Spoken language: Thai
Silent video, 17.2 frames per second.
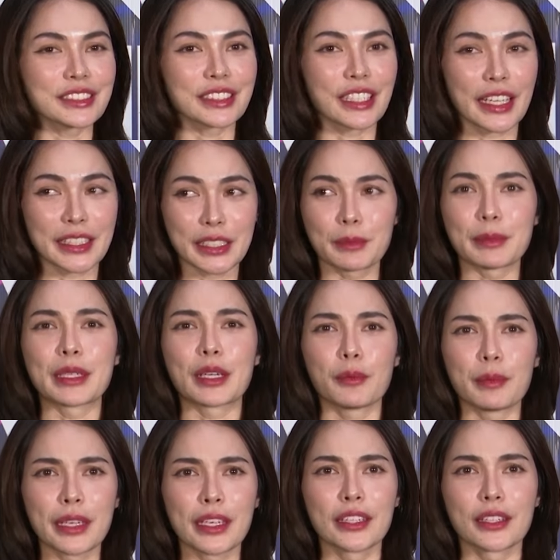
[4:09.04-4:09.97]
ใครจะมีก็
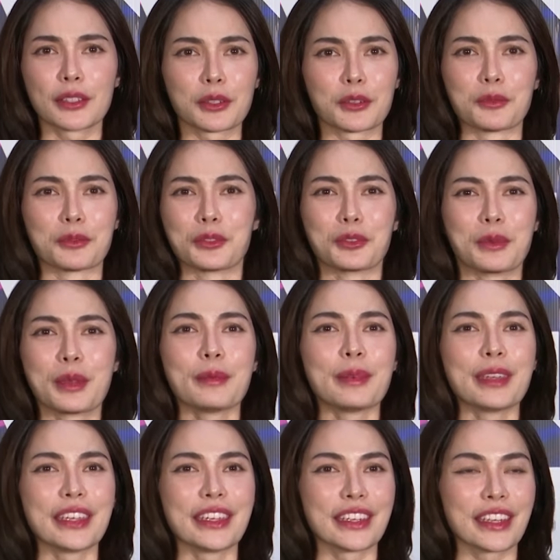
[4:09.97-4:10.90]
มี แต่หนูไม่
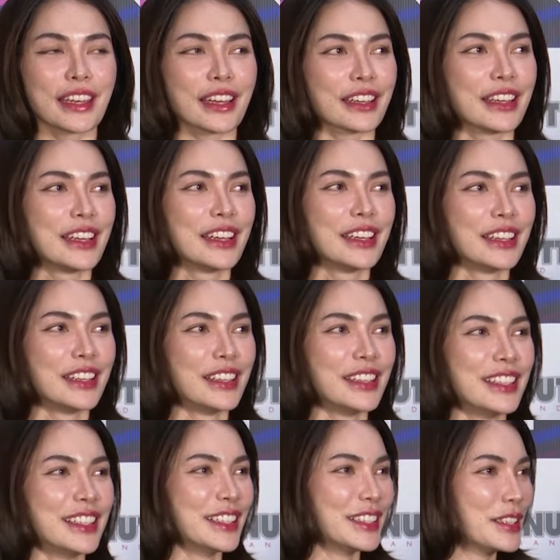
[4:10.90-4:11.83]
มีถ้าอ
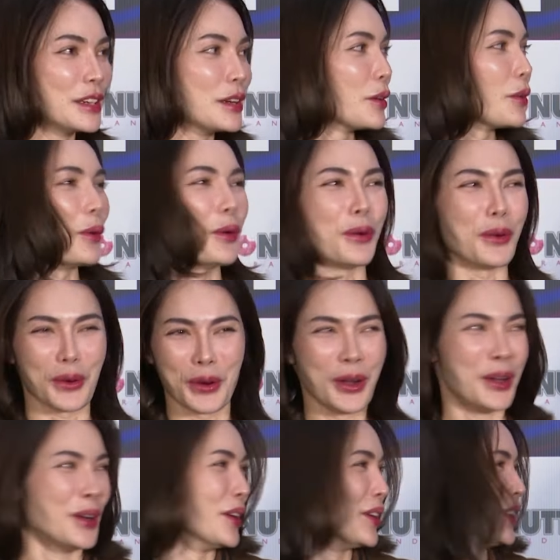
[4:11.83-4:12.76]
โอ้โห
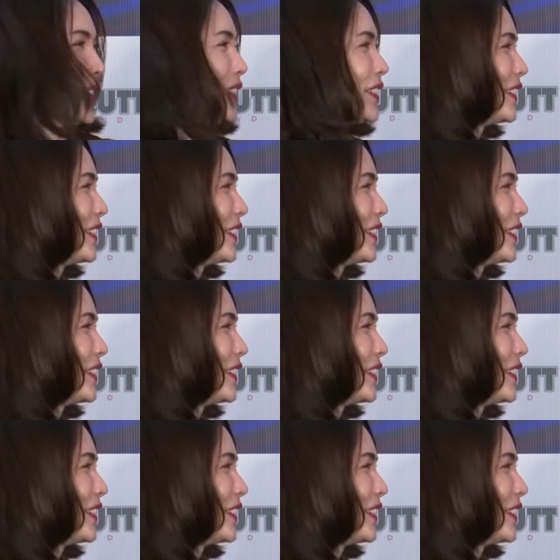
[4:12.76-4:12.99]
ประสบกา